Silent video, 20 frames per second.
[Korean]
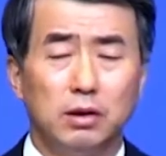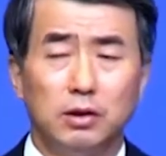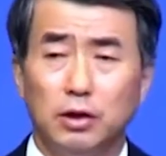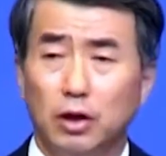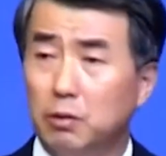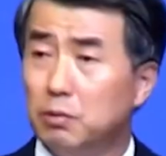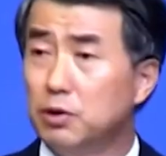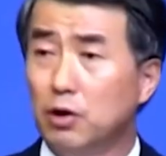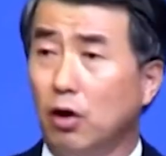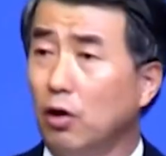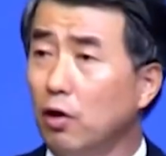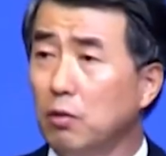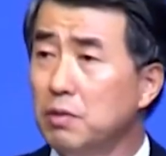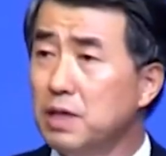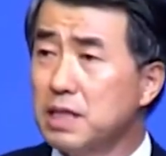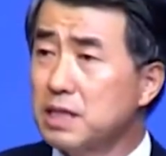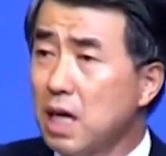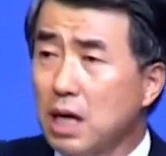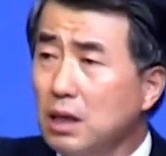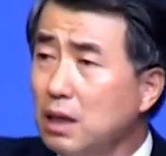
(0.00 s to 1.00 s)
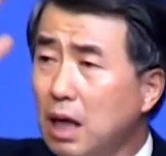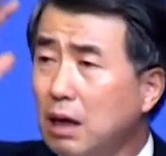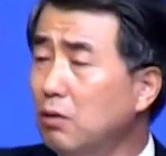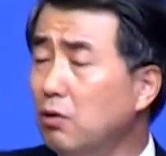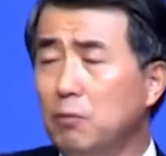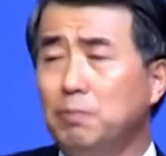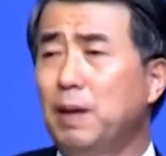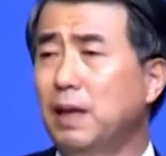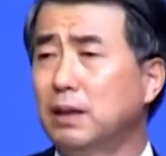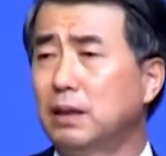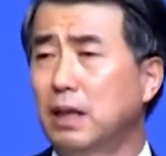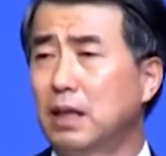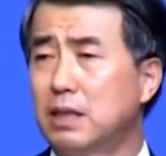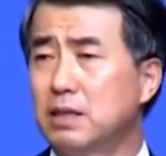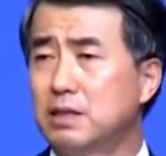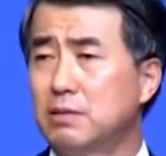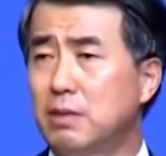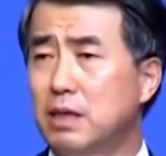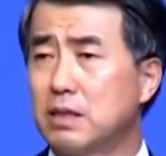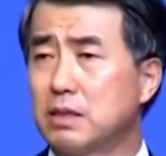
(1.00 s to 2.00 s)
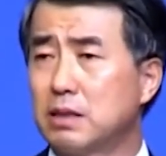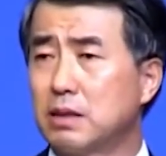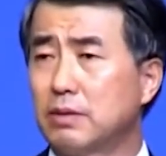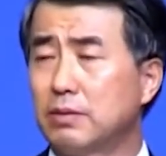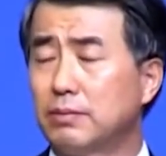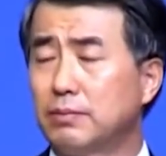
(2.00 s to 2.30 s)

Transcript: 여러분, 여러분의 생각으로 판단하지 마세요.